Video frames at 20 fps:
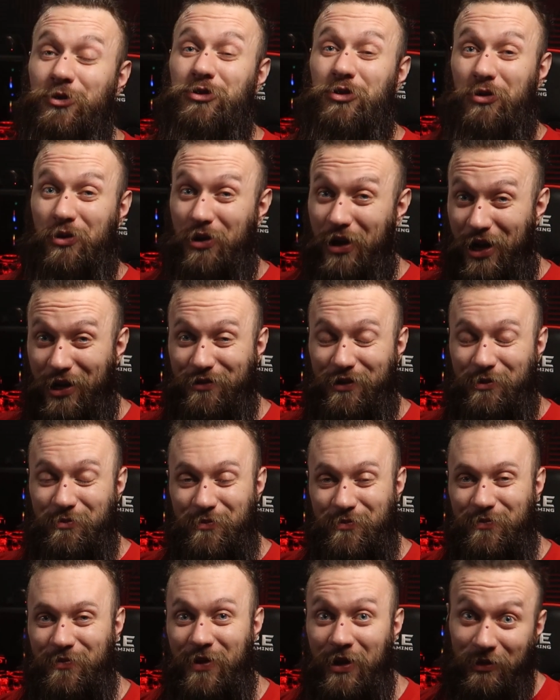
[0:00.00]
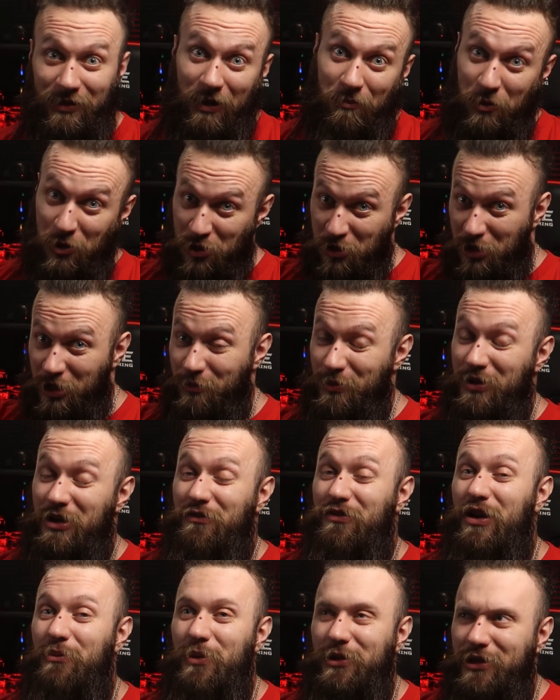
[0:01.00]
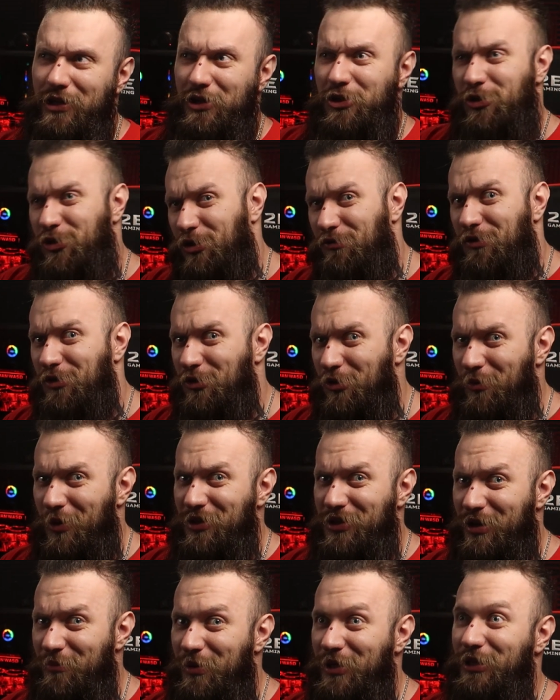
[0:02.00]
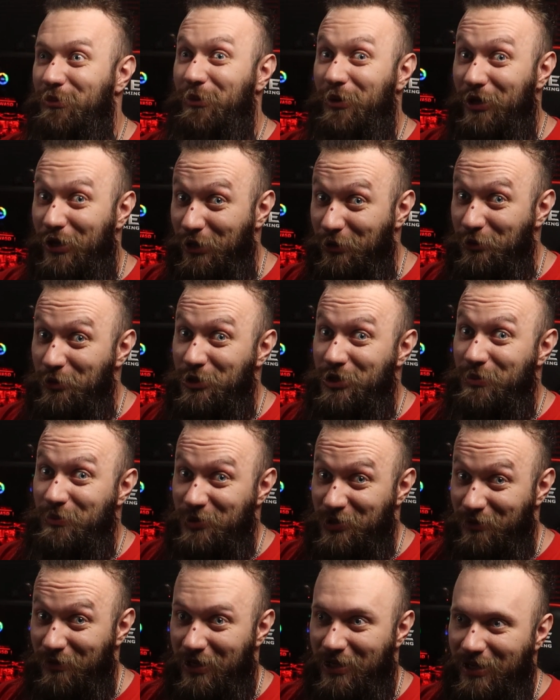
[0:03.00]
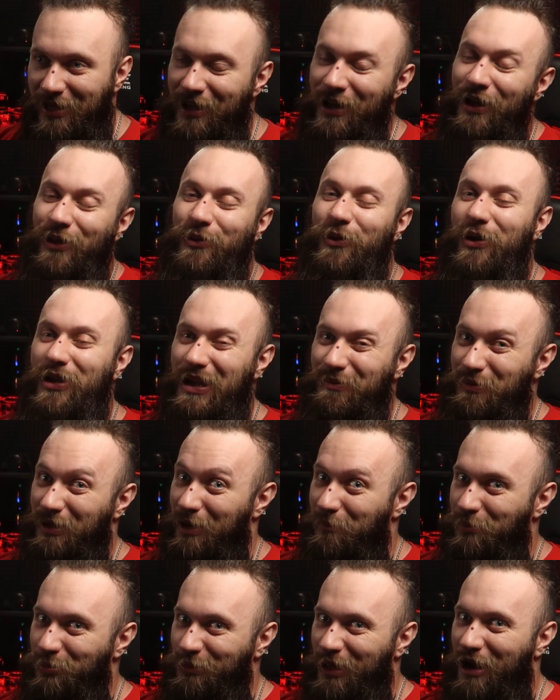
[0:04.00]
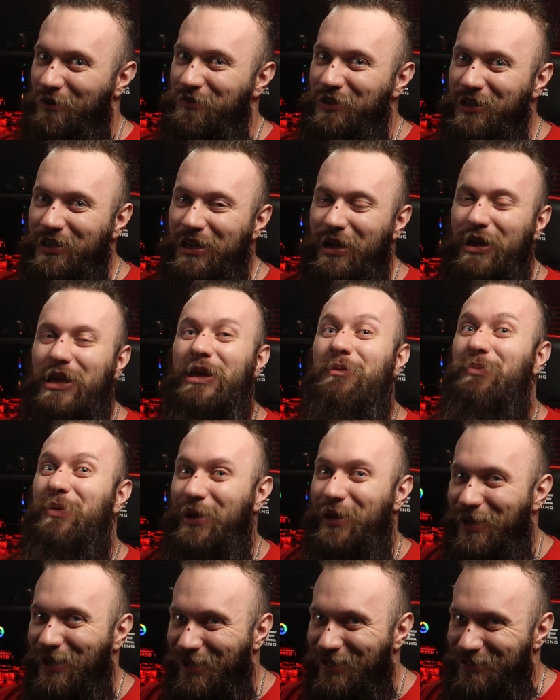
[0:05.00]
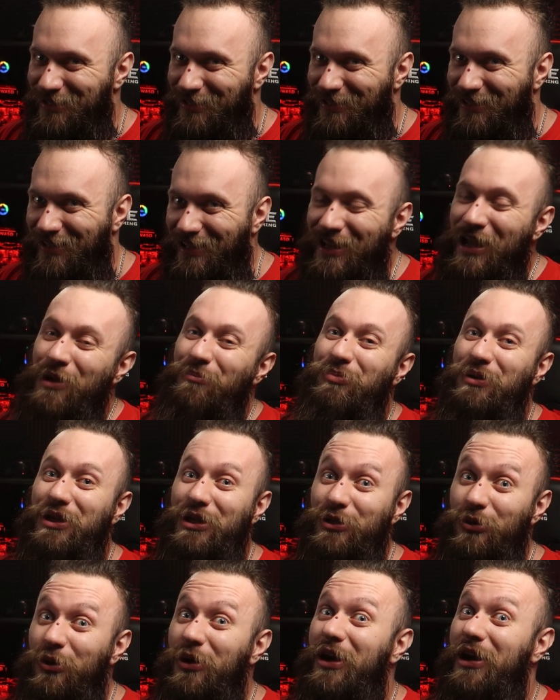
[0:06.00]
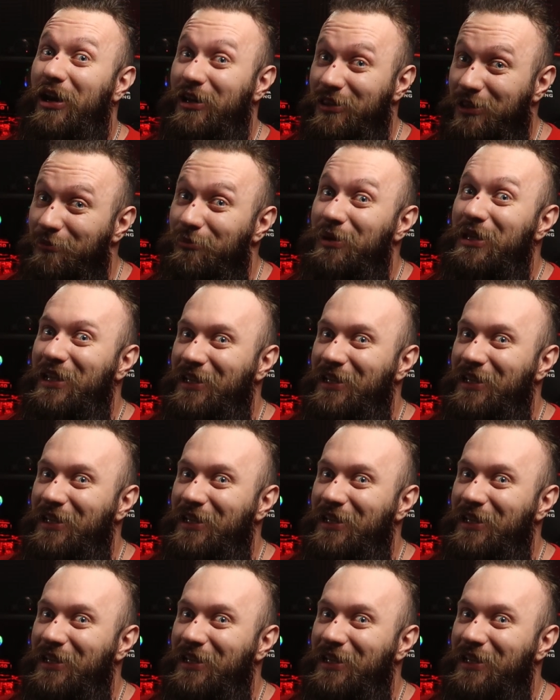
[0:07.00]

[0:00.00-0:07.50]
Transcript: Ну что, как вам? Напишите пока в комментариях, что вы думаете об этом грядущем звере, но я пока плавненько и приятненько перейду к картам